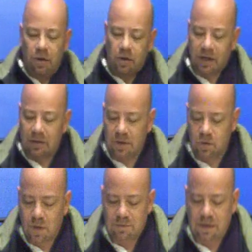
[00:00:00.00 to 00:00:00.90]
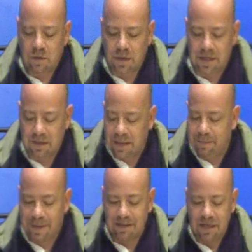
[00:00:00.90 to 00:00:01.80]
hoy Correcaminos Guad Victoria
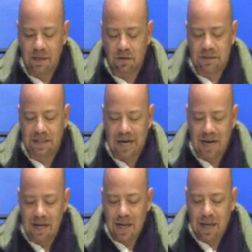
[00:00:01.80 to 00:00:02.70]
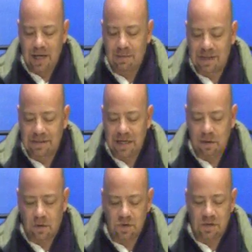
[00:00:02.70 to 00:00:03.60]
tiene partido y será en el
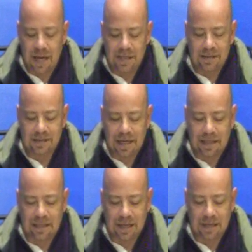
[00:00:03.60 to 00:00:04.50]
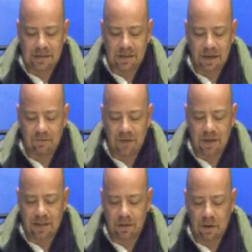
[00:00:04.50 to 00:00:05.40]
Marcelino González de Zacatecas
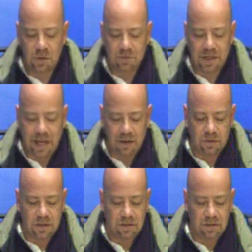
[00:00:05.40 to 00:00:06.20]
enfrentando a los mineros.